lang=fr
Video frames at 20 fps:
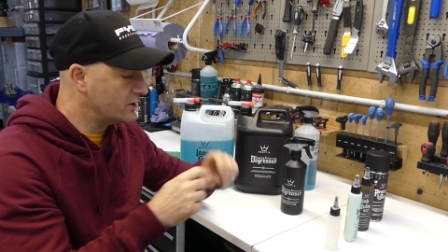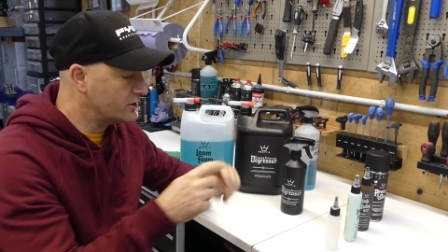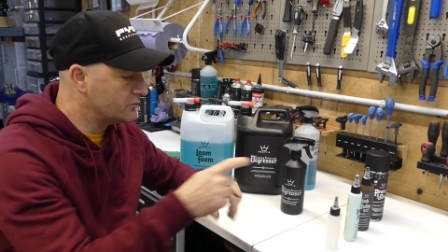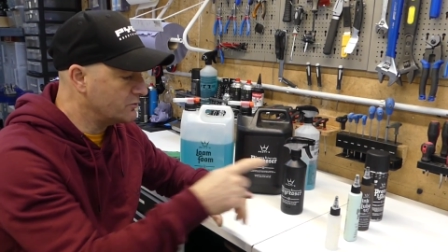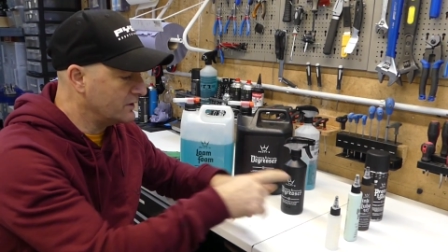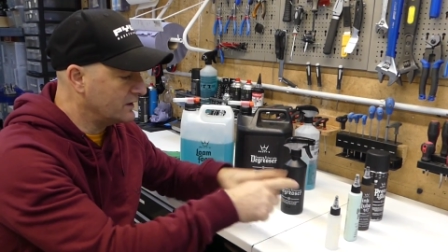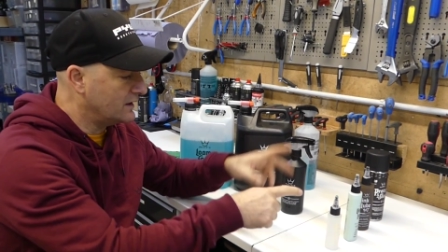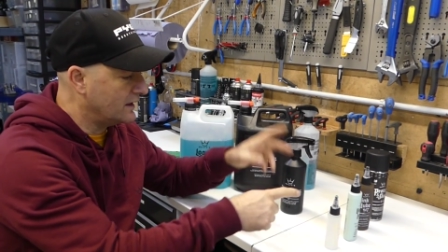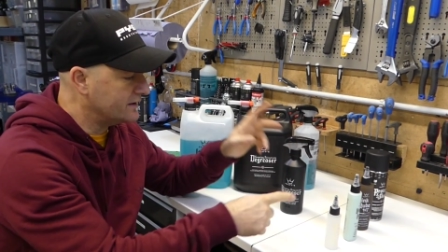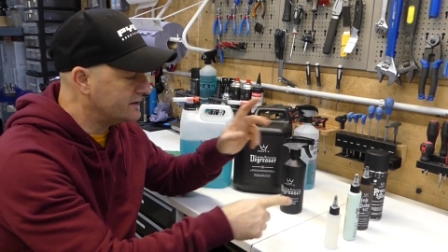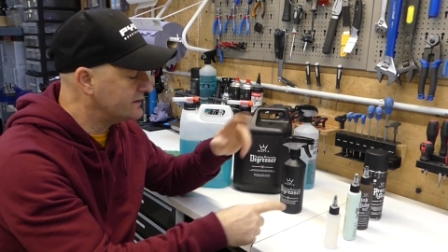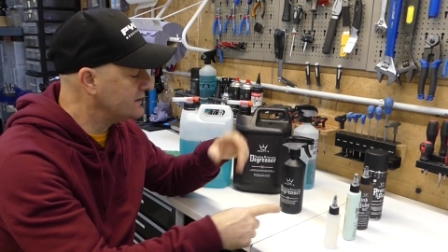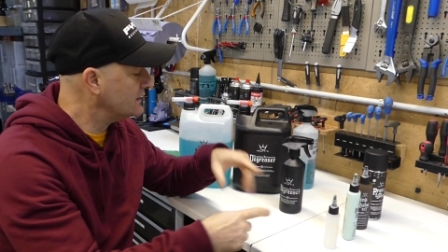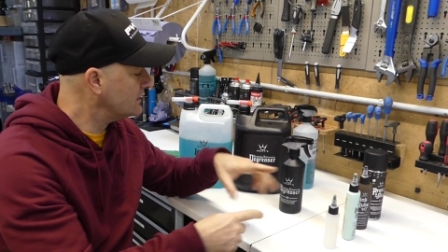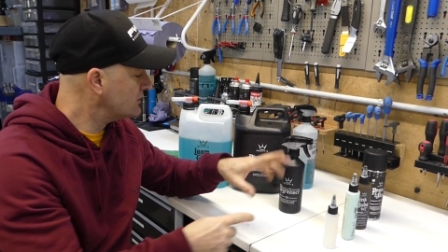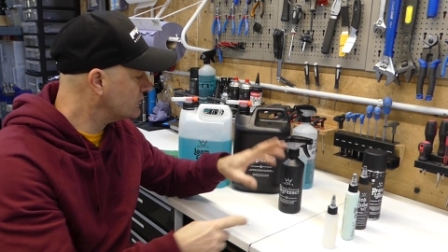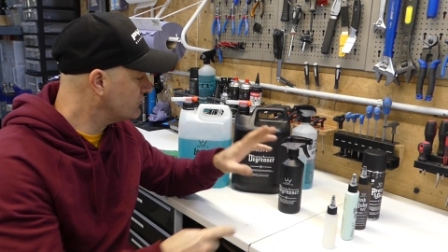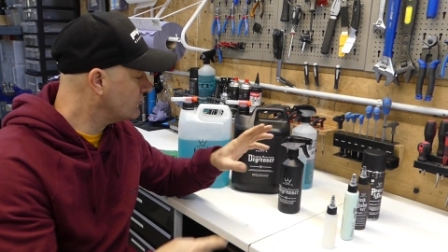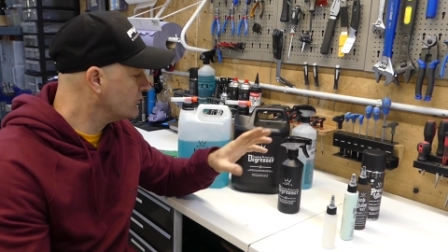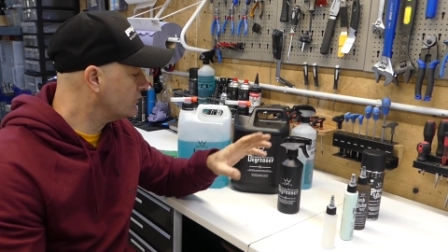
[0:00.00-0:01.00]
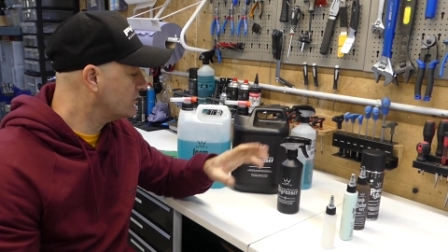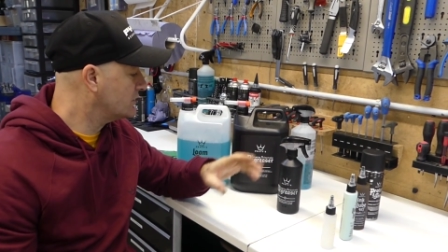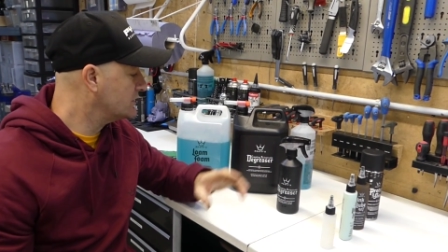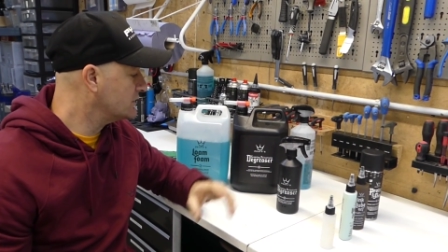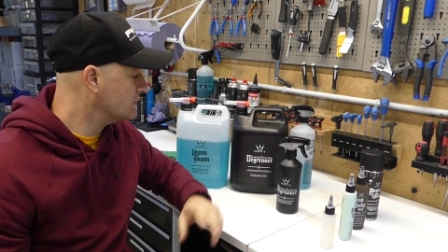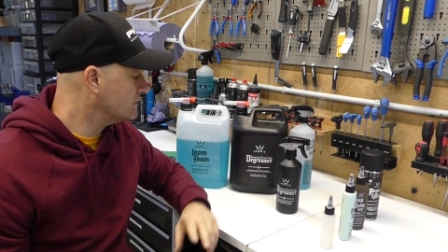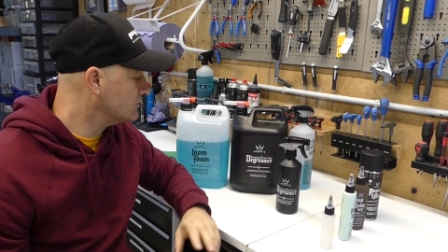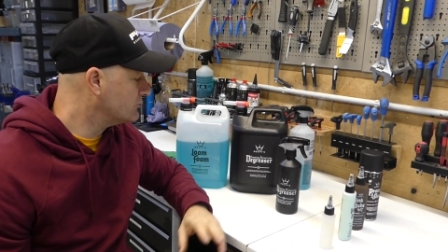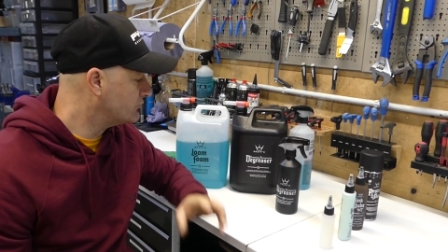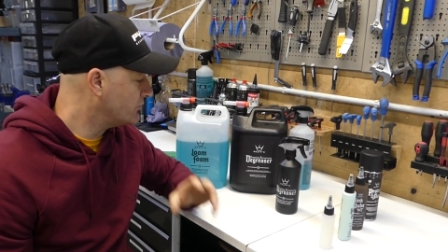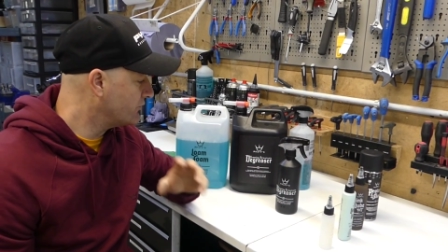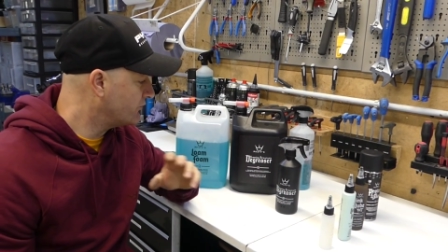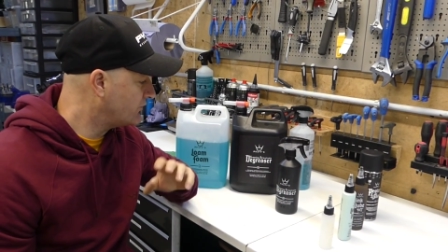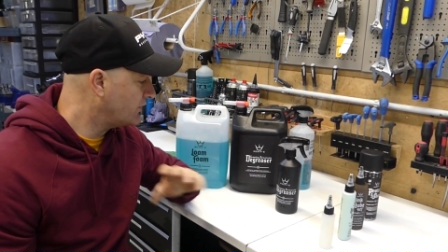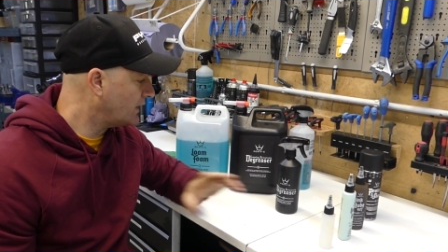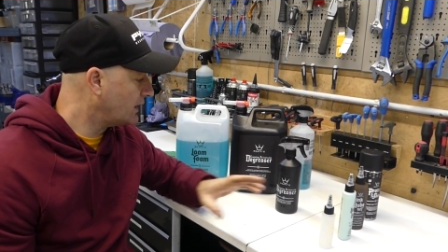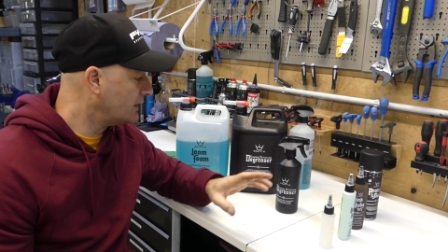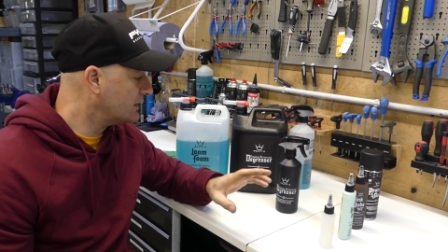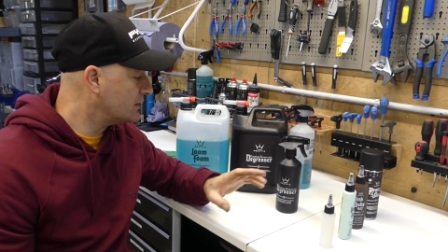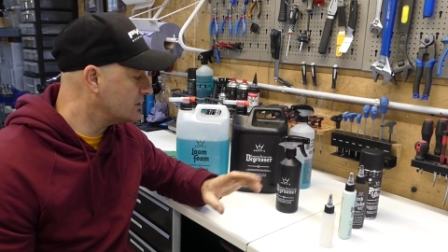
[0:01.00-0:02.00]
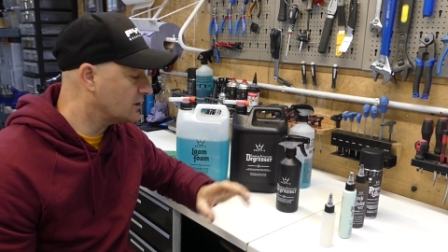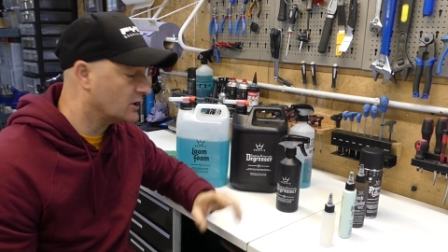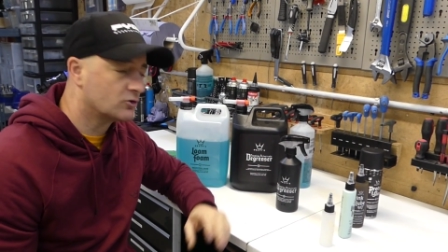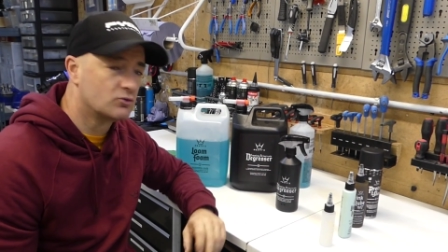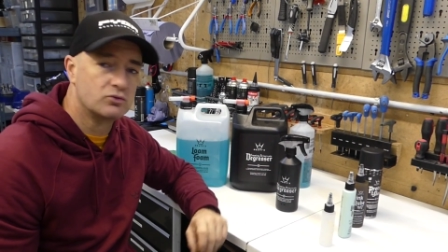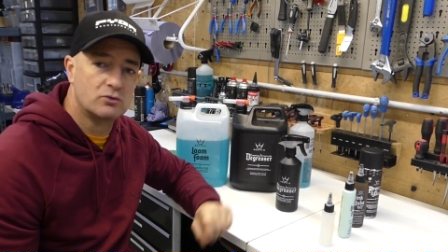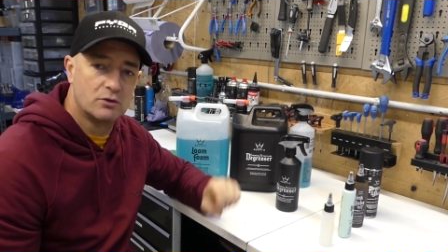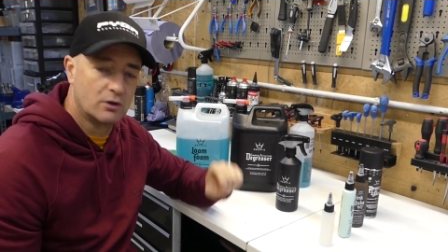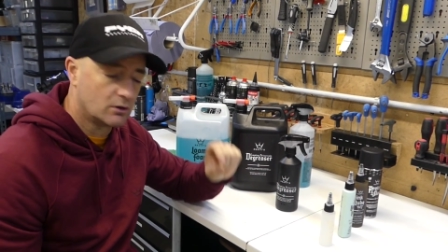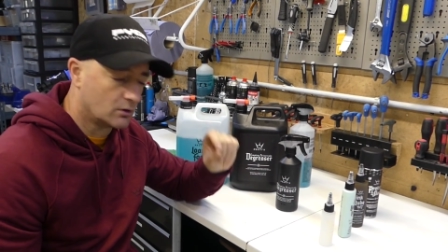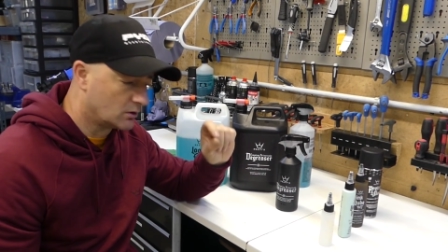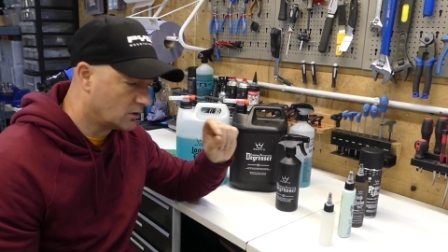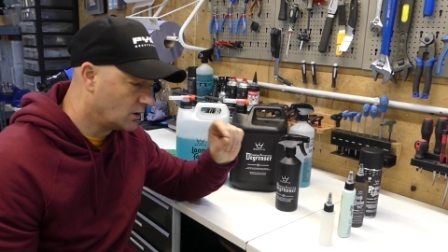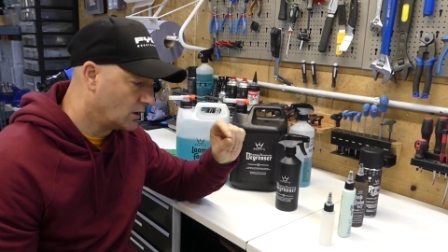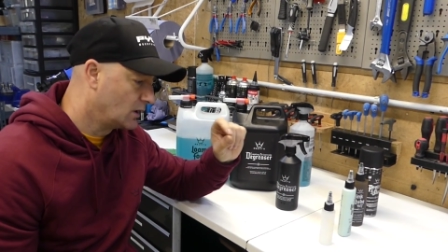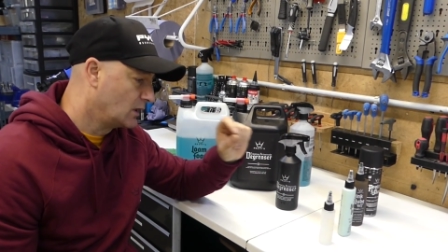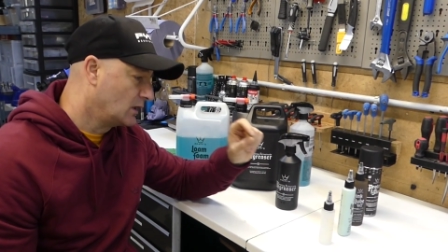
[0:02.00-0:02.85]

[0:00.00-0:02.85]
je mets de la cire, je veux, je veux virer déjà toute le,